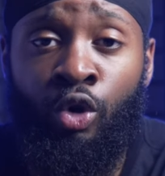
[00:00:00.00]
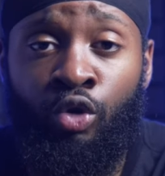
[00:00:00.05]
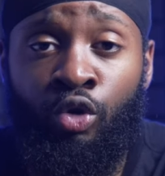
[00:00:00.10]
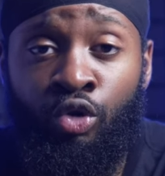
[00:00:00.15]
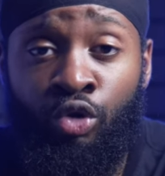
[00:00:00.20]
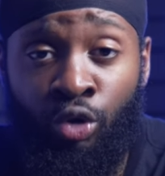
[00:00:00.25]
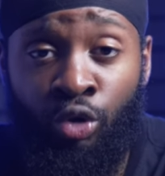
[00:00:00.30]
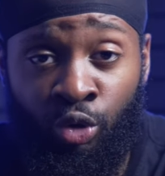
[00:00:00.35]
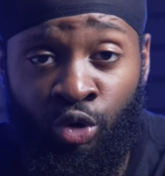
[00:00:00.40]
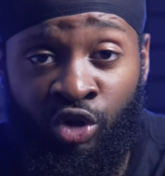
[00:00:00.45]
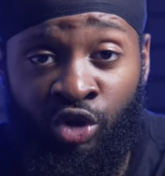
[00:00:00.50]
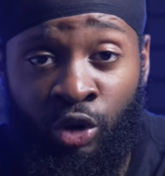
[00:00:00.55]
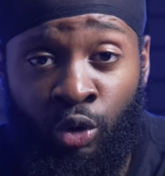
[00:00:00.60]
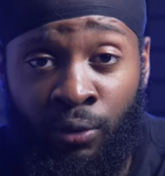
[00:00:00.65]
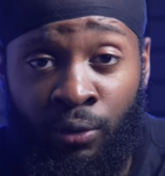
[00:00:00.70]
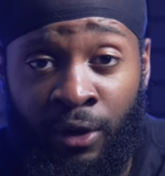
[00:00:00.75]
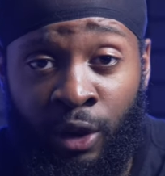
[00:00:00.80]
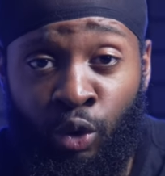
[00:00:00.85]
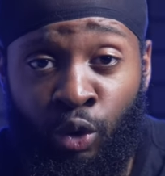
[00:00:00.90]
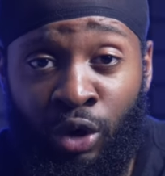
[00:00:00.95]
Ce sujet de
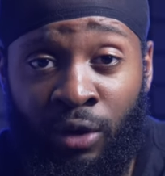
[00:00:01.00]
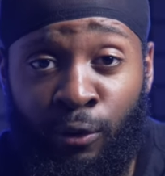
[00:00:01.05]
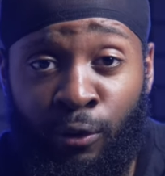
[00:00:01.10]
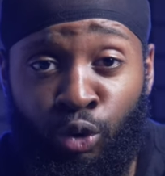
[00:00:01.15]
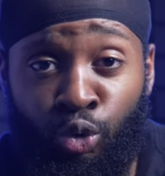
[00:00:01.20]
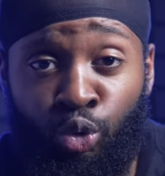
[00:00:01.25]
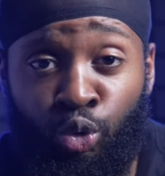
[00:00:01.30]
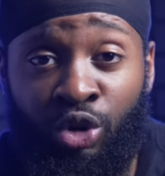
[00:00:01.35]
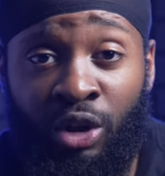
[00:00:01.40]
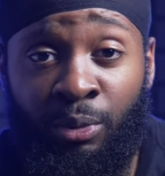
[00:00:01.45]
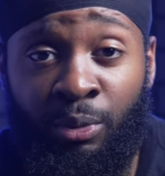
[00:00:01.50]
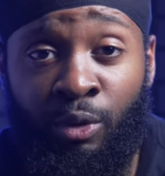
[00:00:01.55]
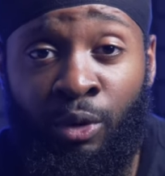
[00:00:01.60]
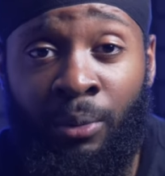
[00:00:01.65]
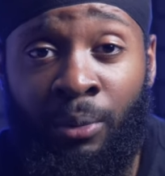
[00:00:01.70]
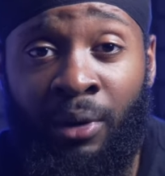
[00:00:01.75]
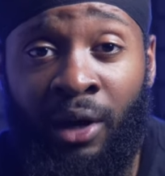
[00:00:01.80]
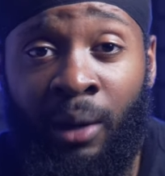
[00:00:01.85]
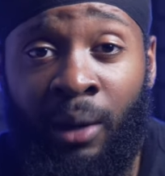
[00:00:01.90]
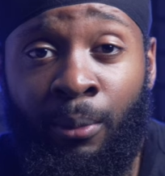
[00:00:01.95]
vidéo est venu tout
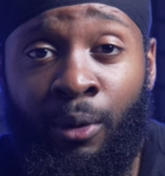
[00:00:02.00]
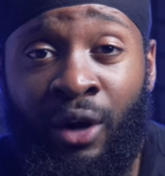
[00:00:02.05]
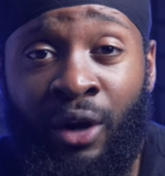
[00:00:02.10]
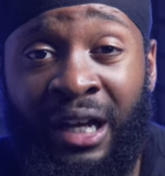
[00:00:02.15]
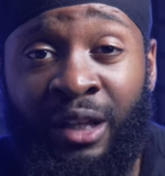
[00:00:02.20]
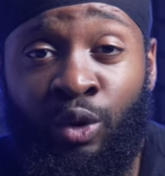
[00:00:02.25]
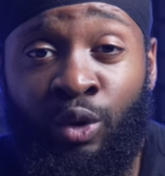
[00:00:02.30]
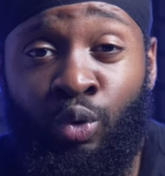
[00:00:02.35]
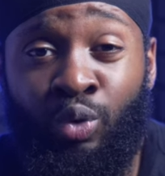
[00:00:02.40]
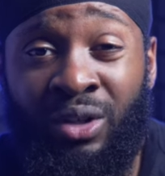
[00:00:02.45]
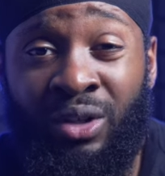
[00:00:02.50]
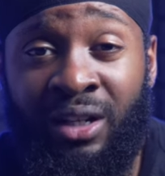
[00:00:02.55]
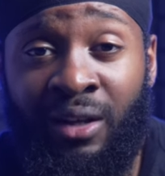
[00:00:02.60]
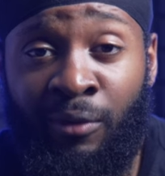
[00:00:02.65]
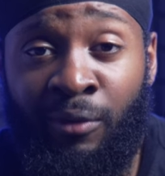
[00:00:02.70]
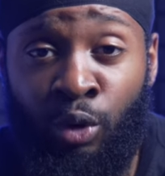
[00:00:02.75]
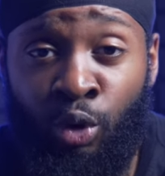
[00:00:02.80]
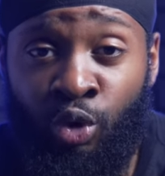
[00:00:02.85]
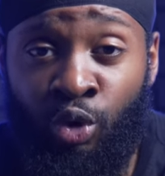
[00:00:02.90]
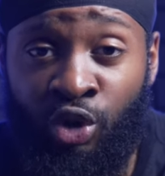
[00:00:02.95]
simplement par rapport à toutes les
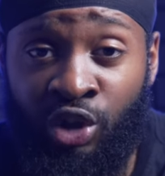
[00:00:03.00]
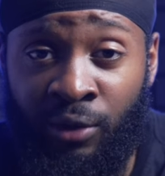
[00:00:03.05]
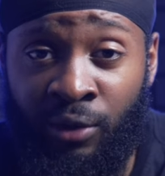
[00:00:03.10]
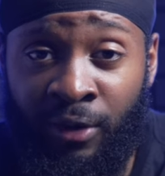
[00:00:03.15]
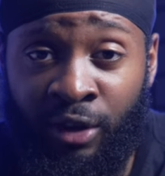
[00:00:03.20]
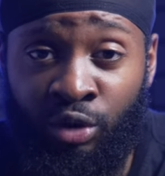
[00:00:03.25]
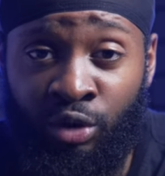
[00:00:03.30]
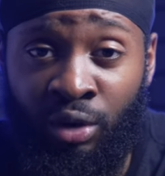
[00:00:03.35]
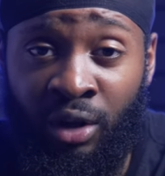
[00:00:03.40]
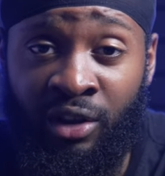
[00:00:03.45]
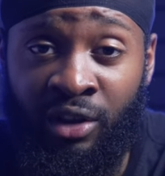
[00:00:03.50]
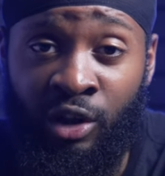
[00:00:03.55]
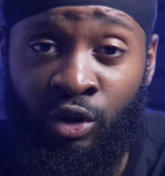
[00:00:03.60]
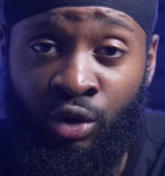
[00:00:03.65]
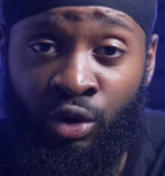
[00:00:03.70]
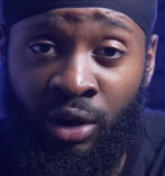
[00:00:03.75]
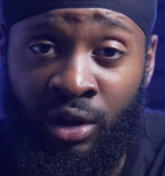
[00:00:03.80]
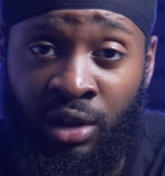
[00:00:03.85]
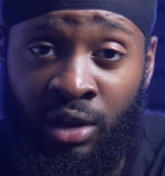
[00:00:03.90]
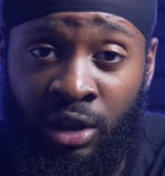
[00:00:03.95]
vidéos que j'ai faites sur la
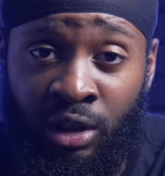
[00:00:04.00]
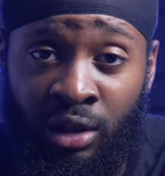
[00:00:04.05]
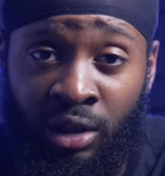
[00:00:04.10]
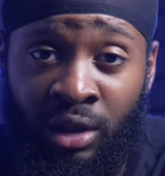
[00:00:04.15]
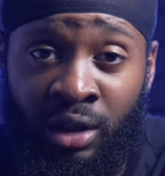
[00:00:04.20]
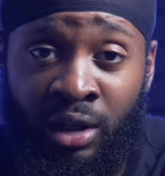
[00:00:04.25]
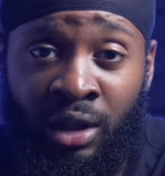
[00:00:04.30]
sécurité.